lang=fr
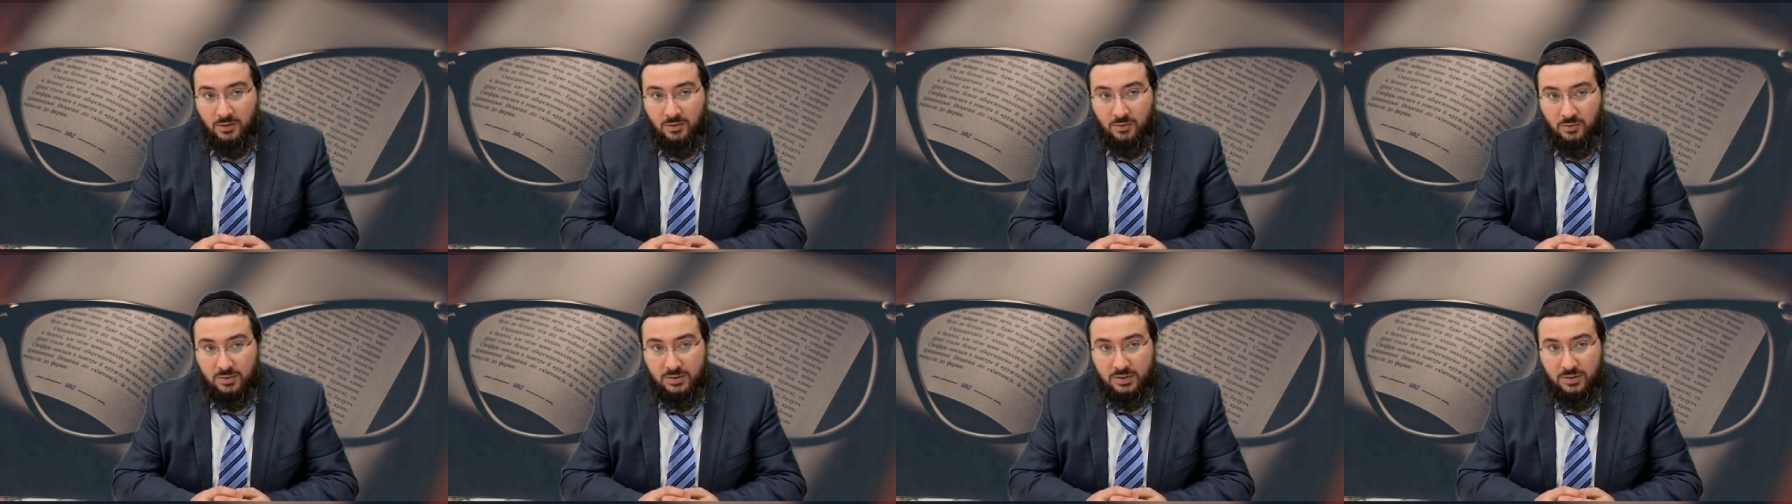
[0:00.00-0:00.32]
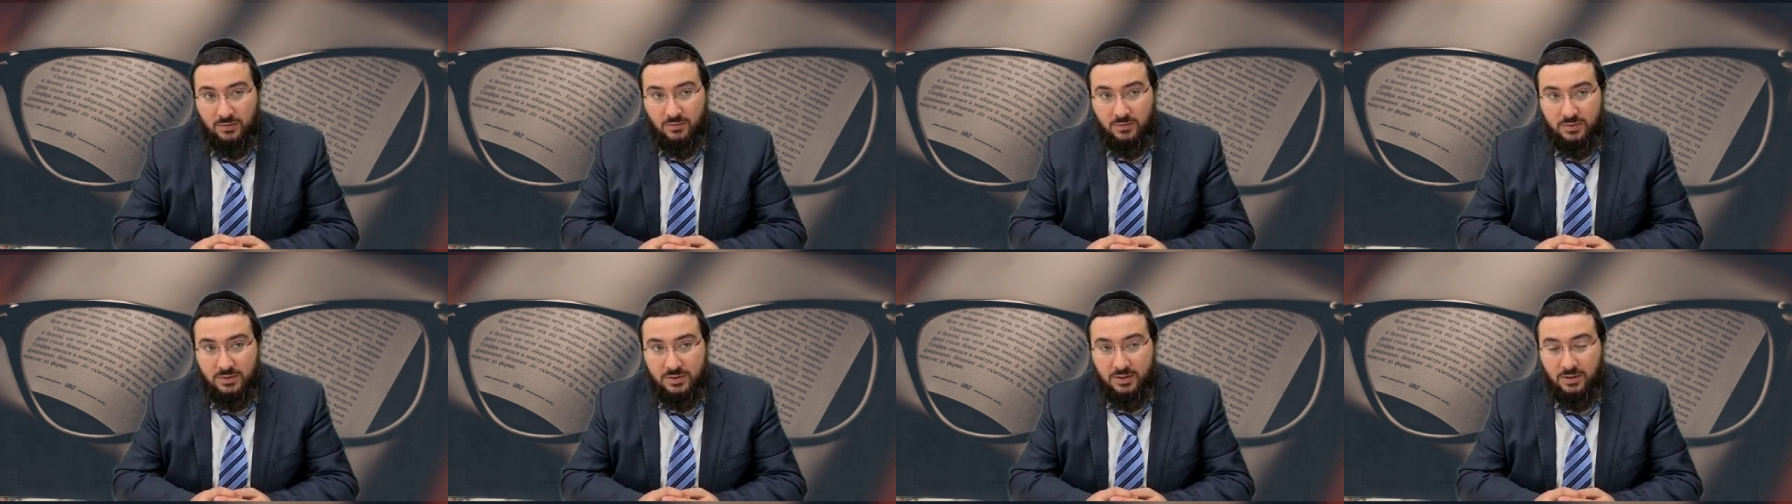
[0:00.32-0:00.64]
Ça
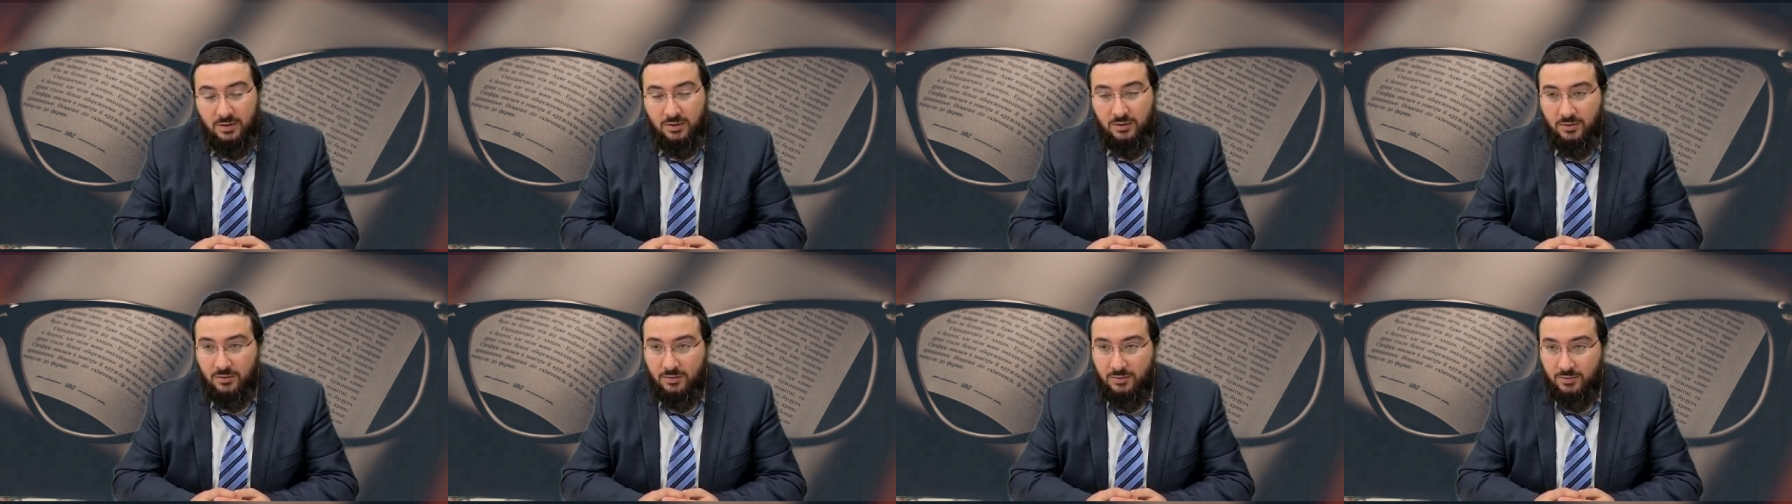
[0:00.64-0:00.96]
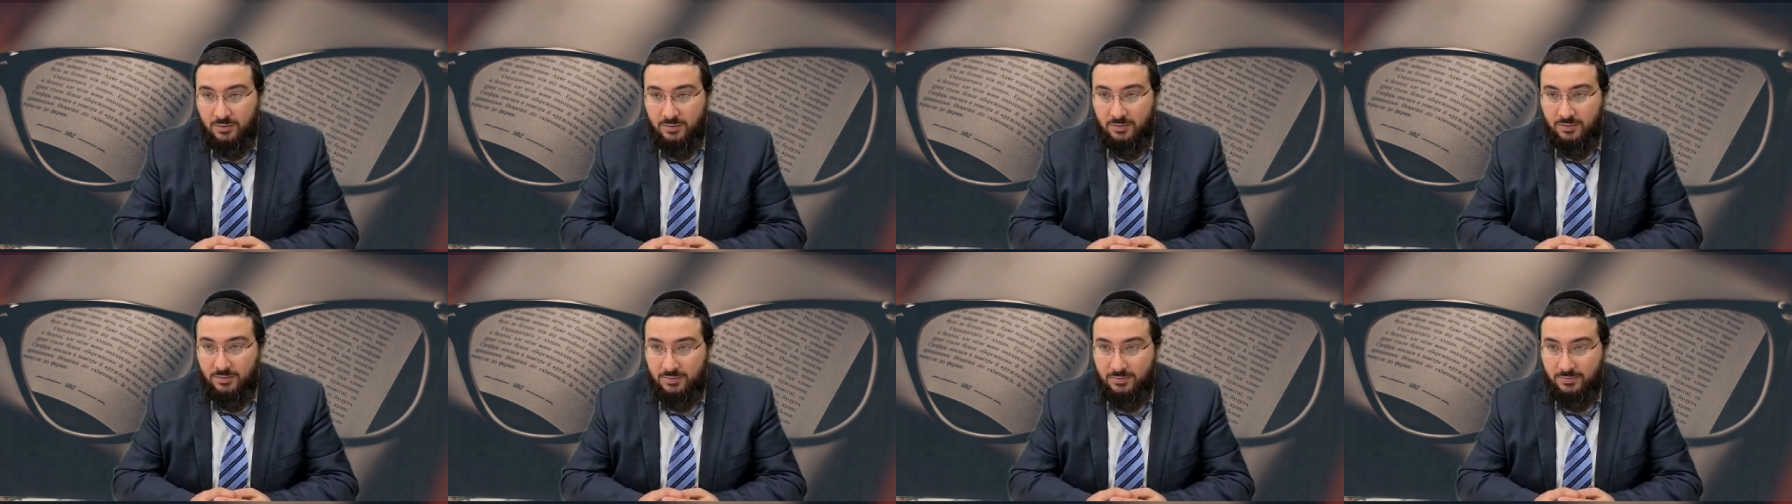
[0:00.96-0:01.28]
veut dire
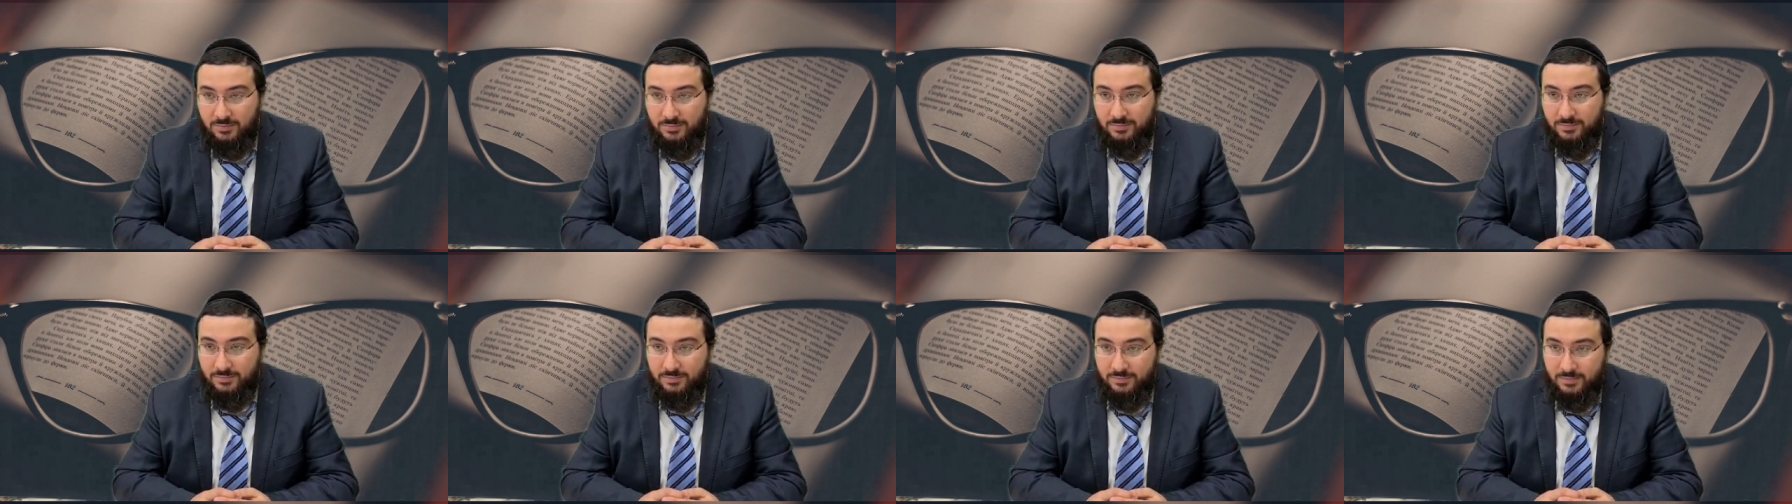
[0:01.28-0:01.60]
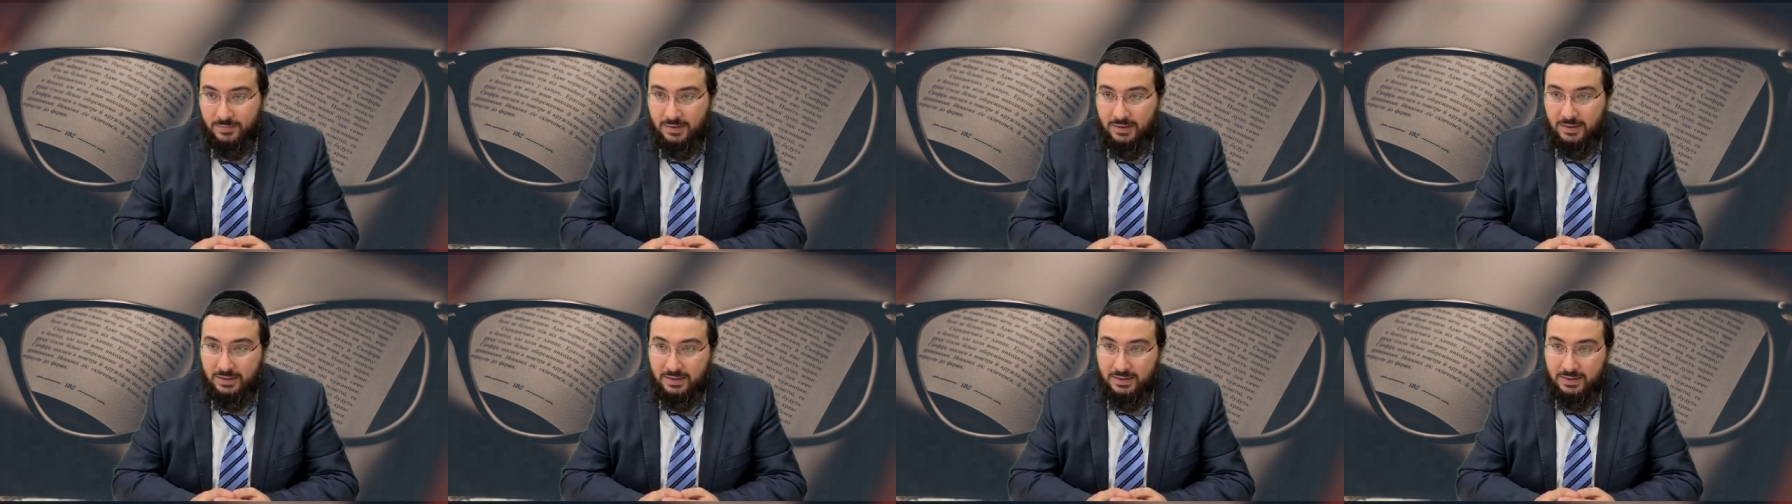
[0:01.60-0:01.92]
euh,
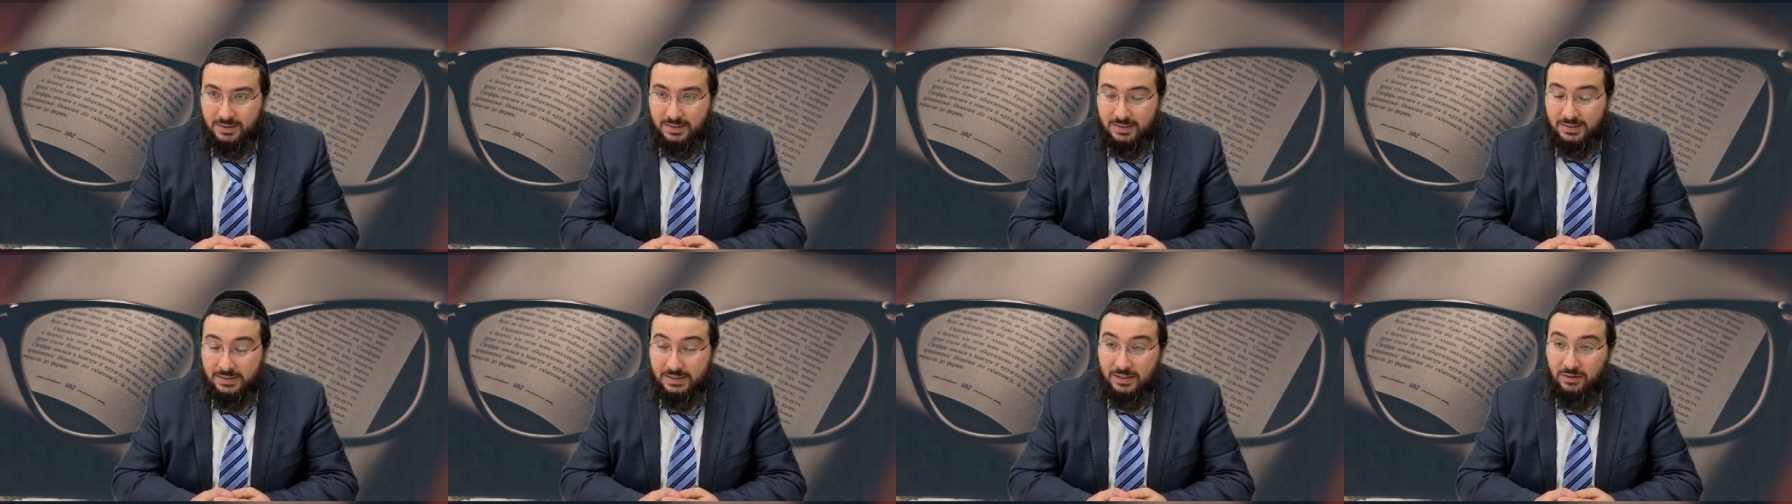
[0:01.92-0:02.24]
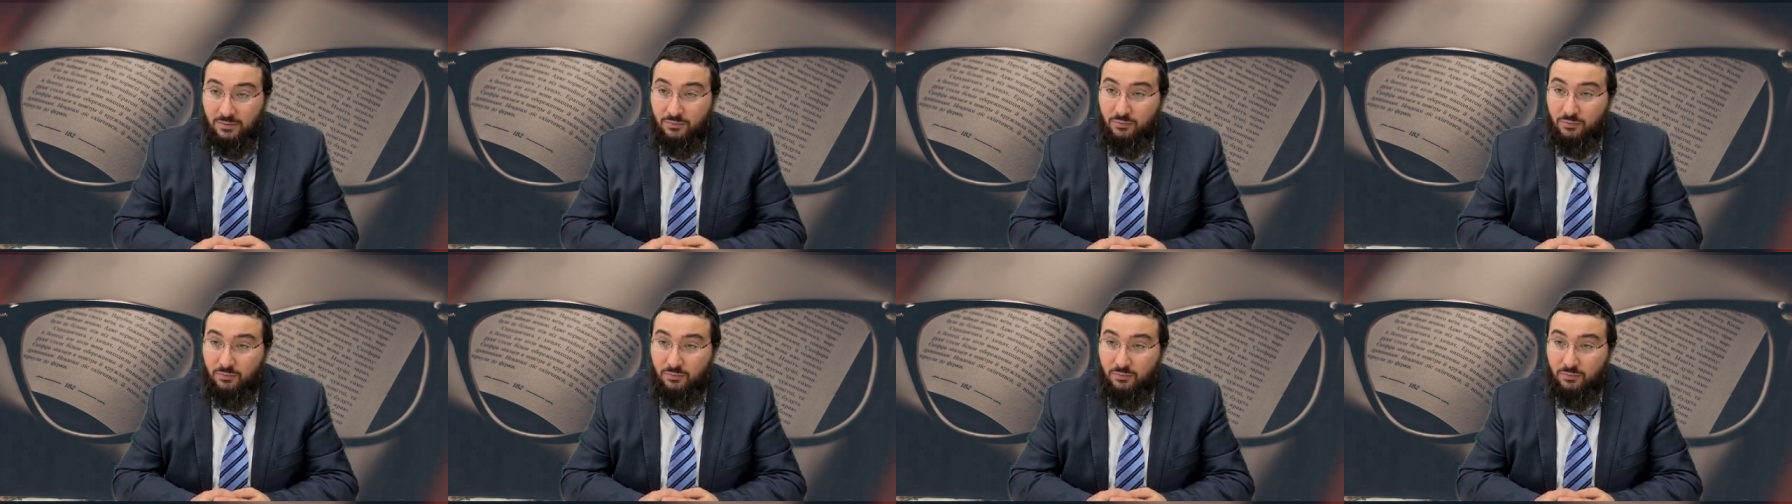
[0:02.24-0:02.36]
dix 10